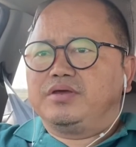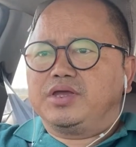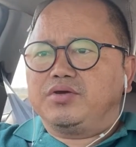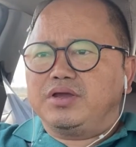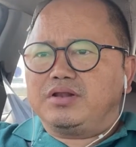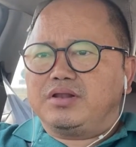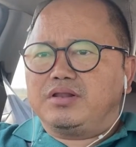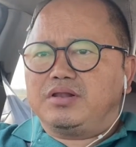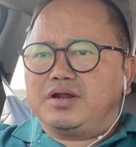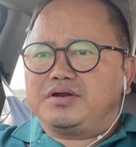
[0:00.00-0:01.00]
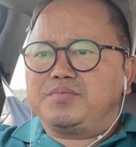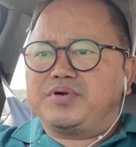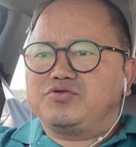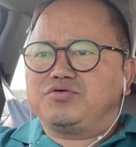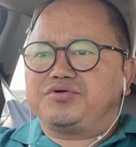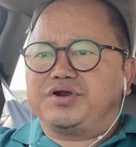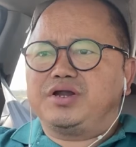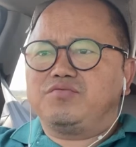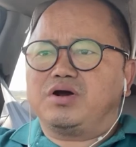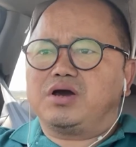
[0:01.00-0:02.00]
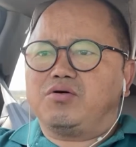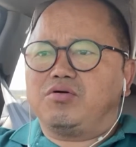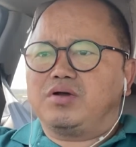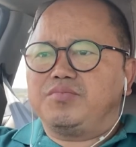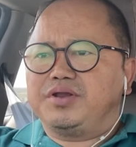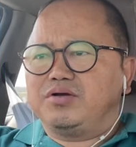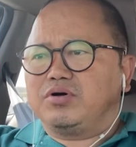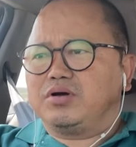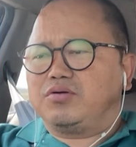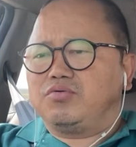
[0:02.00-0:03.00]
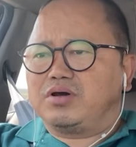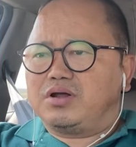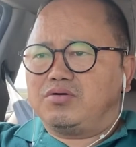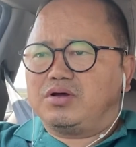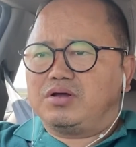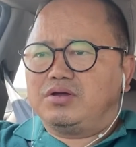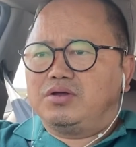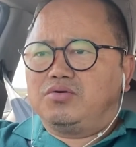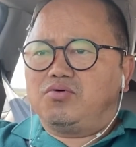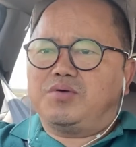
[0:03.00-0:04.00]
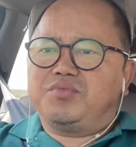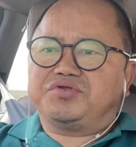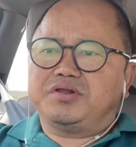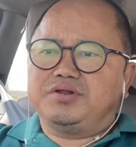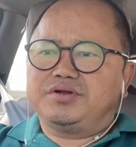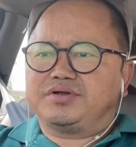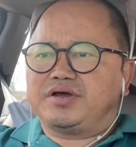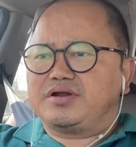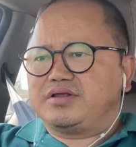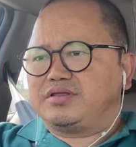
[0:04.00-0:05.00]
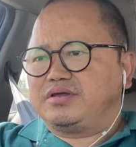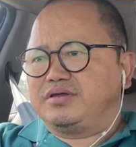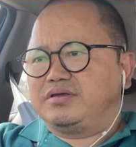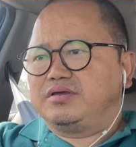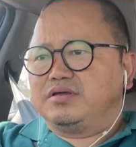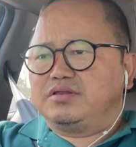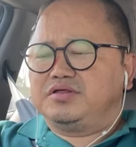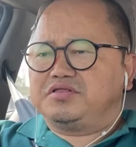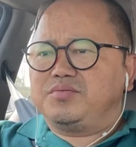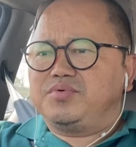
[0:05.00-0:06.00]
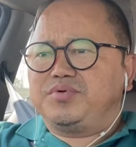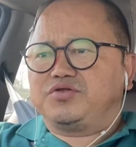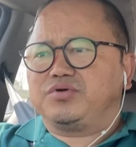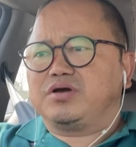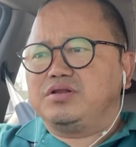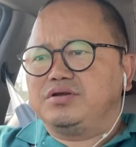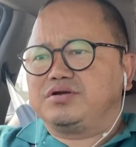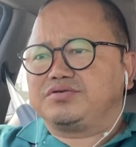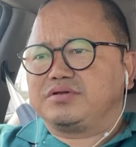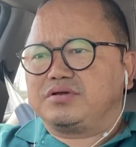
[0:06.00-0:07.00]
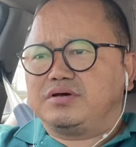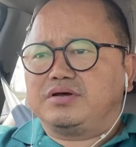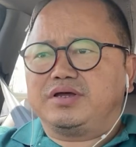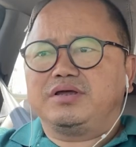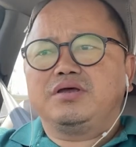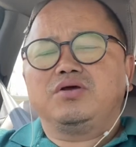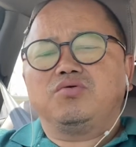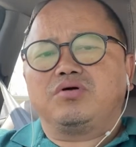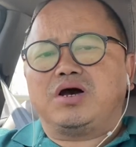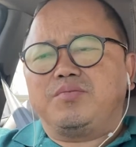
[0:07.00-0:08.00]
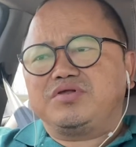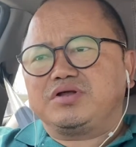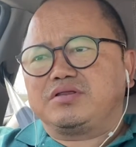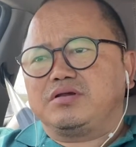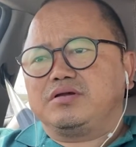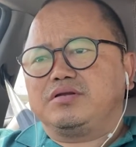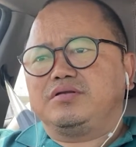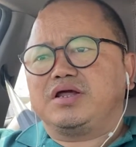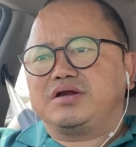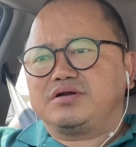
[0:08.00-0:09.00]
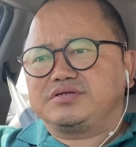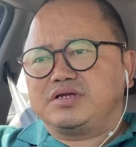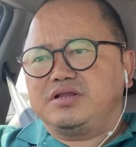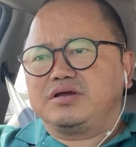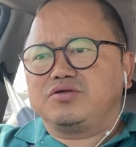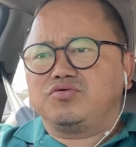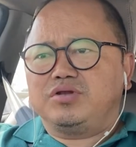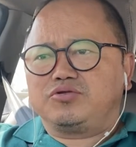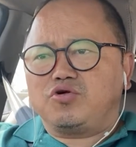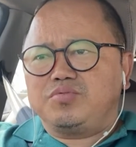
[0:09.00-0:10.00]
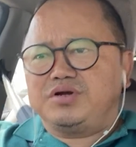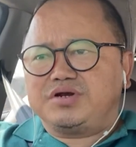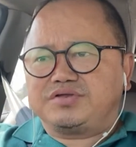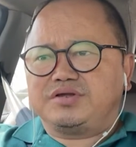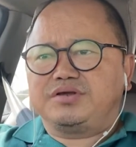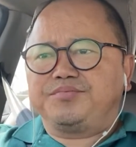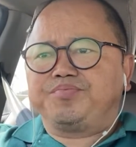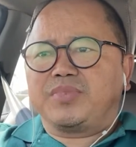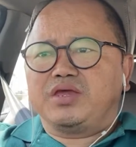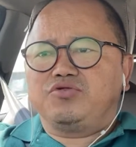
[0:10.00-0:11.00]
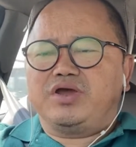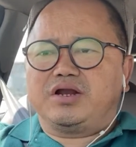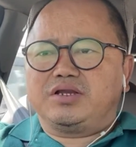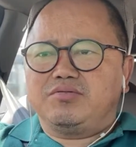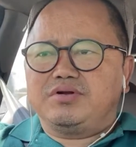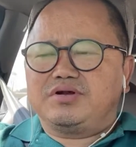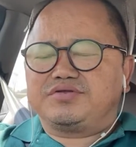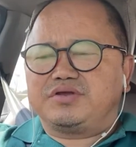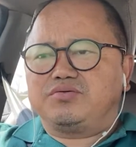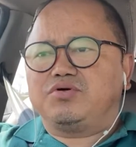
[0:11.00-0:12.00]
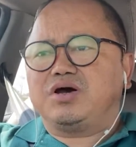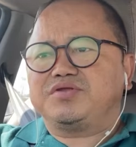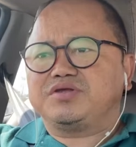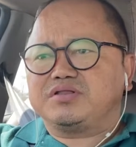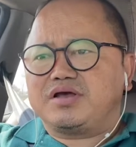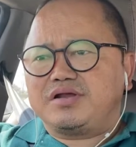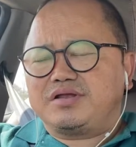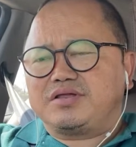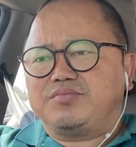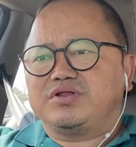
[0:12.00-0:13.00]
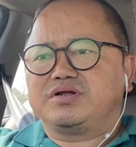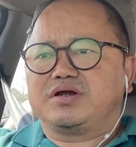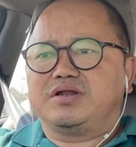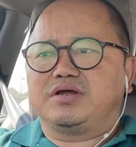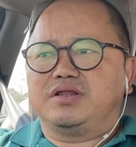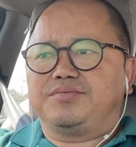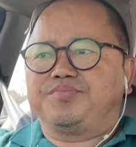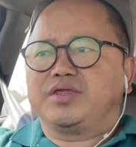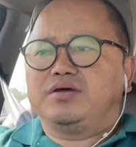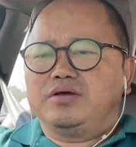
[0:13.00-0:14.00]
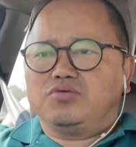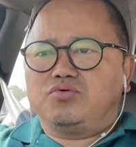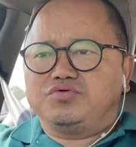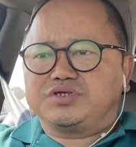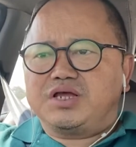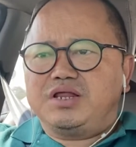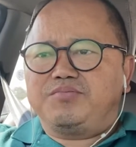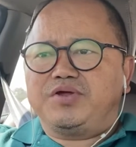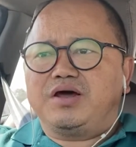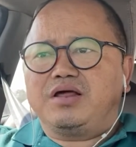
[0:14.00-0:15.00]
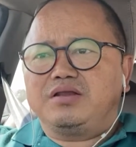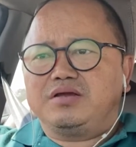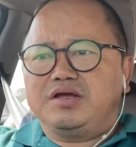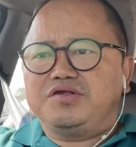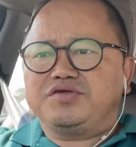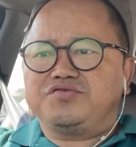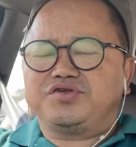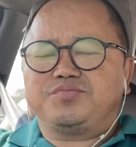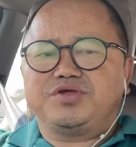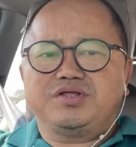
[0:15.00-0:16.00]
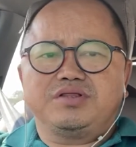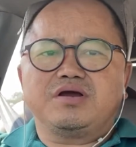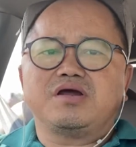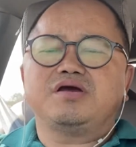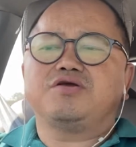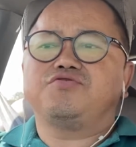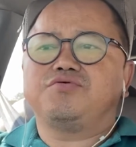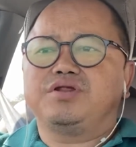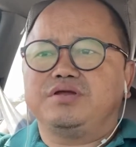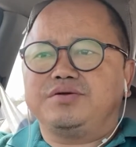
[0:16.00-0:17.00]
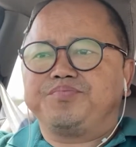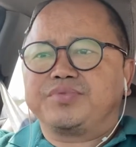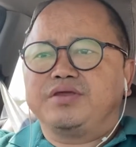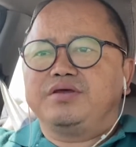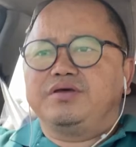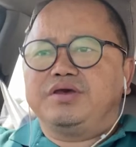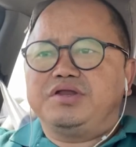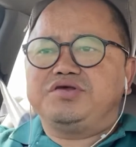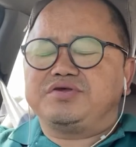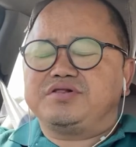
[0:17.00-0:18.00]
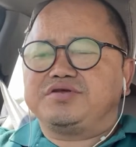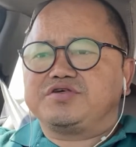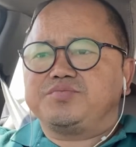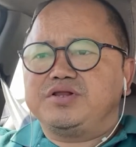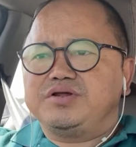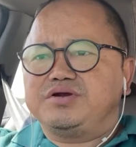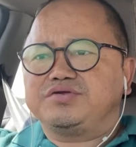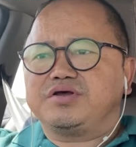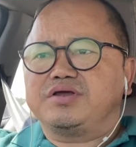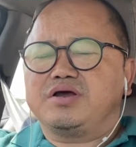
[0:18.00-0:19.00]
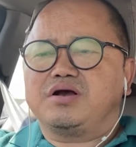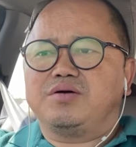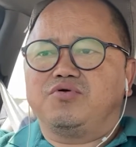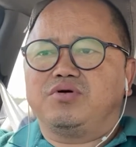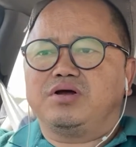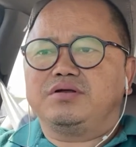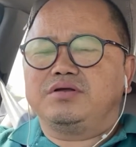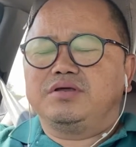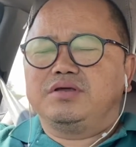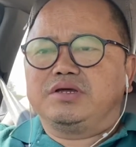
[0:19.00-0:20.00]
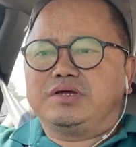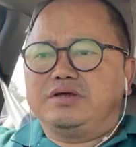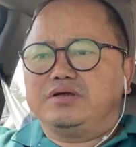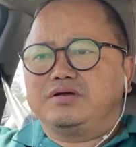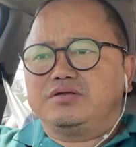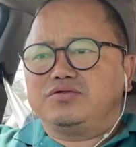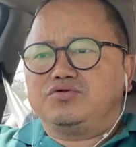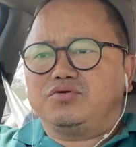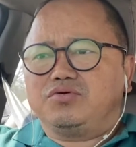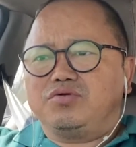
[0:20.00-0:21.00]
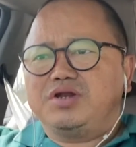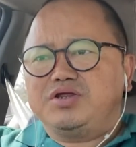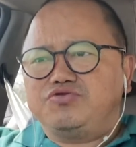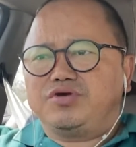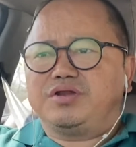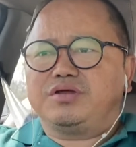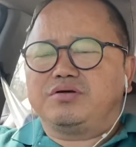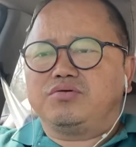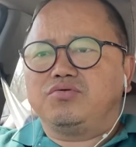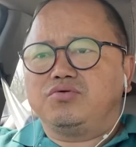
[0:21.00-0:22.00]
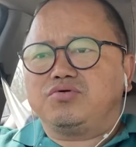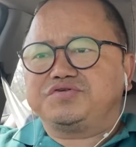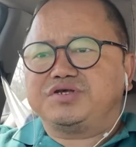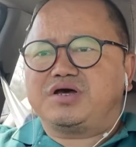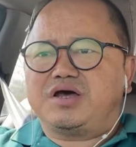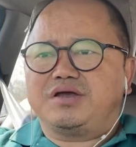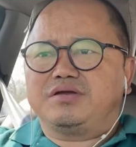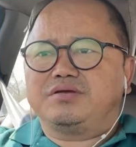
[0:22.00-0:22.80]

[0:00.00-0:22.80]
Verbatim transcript: क्योंकि लेटर पर जो ट्रेनिंग वगैरह होगा मीटिंग वगैरह होगा वो हमेशा लीडर टायर रहते हैं जितना भी बेस्ट वे का लीडर्स है वो हमेशा डायरेक्टर से लेके जो टॉप लीडर्स है जो एक्टिव लीडर्स है वो हमेशा तैयार रहता है मदद करने के लिए तो उसके लिए फ़िलहाल इनिशियल स्टेज में चिंता करने का ज़रूरत नहीं है इनिशियल स्टेज में लीडर्स का क्या काम होगा कि जो ऑलरेडी ज्वाइन है उनको सिखाए